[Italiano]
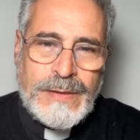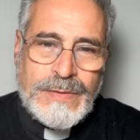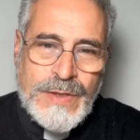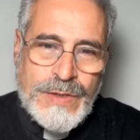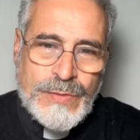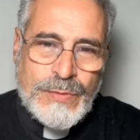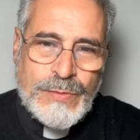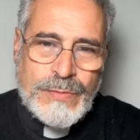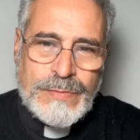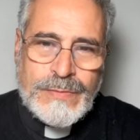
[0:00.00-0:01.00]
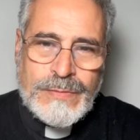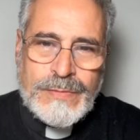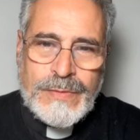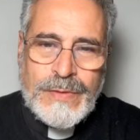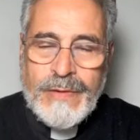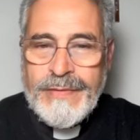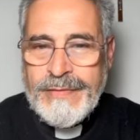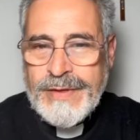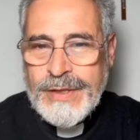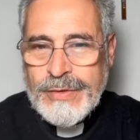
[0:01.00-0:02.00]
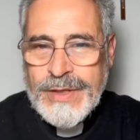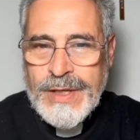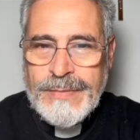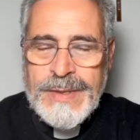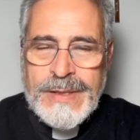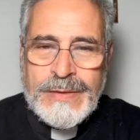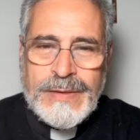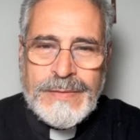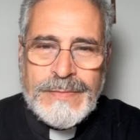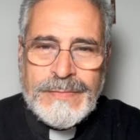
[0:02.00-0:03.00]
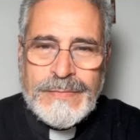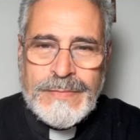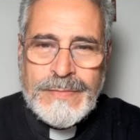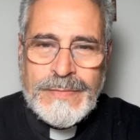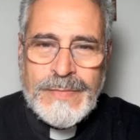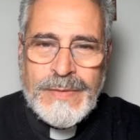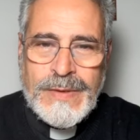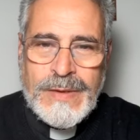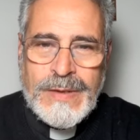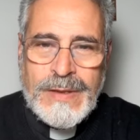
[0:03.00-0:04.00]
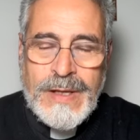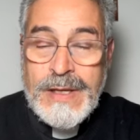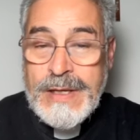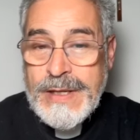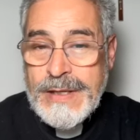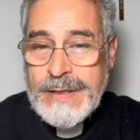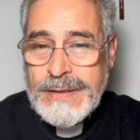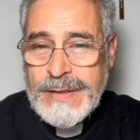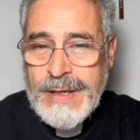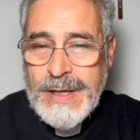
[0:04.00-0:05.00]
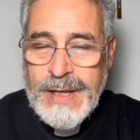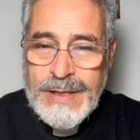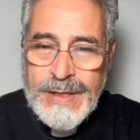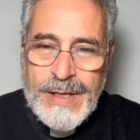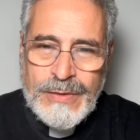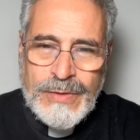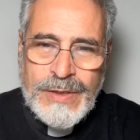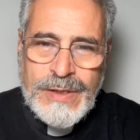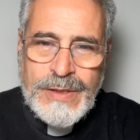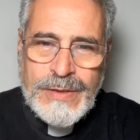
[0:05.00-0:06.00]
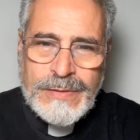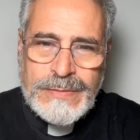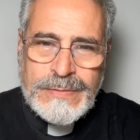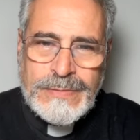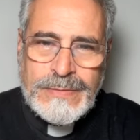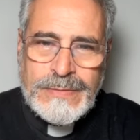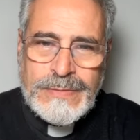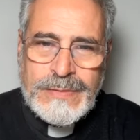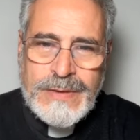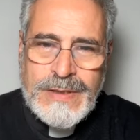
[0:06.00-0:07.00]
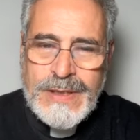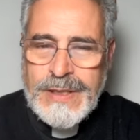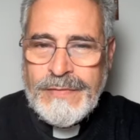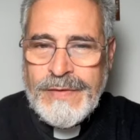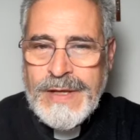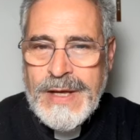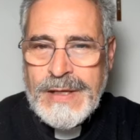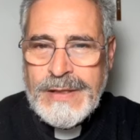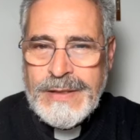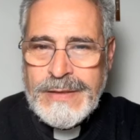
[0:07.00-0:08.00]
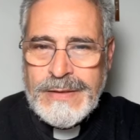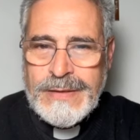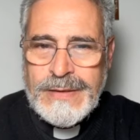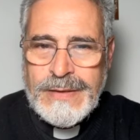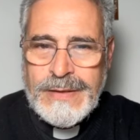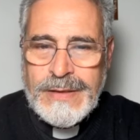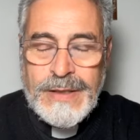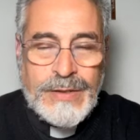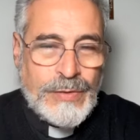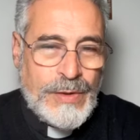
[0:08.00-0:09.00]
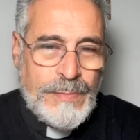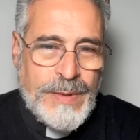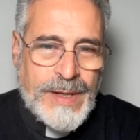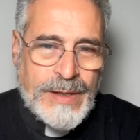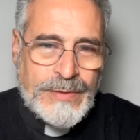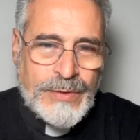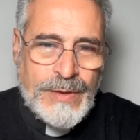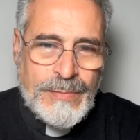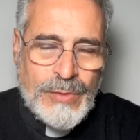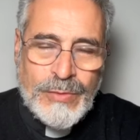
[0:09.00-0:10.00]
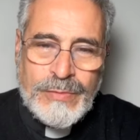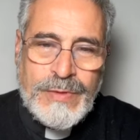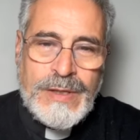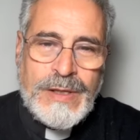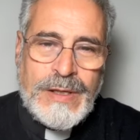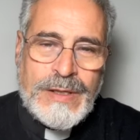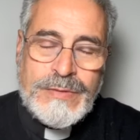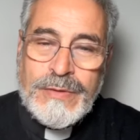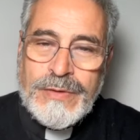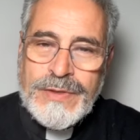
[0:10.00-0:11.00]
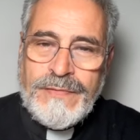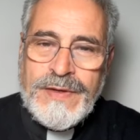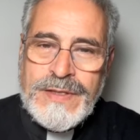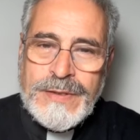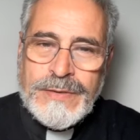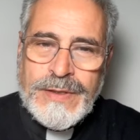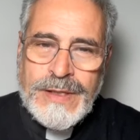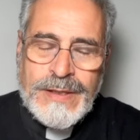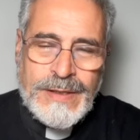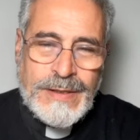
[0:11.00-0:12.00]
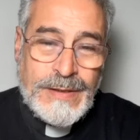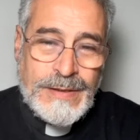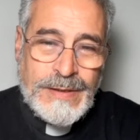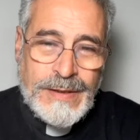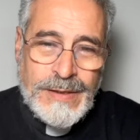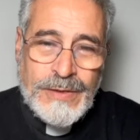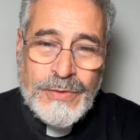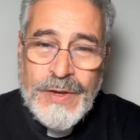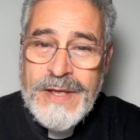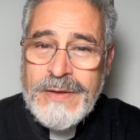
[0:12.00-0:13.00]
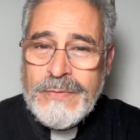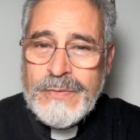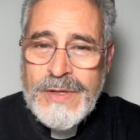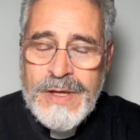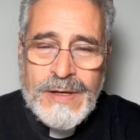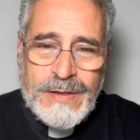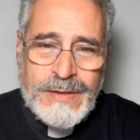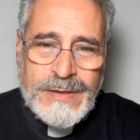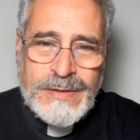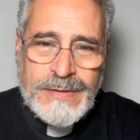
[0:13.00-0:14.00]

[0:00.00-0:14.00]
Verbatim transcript: Gesù lo aveva detto chiaramente, egli è l'agnello di Dio, sacrificale, che toglie il peccato del mondo, quindi la sua crocifissione non è una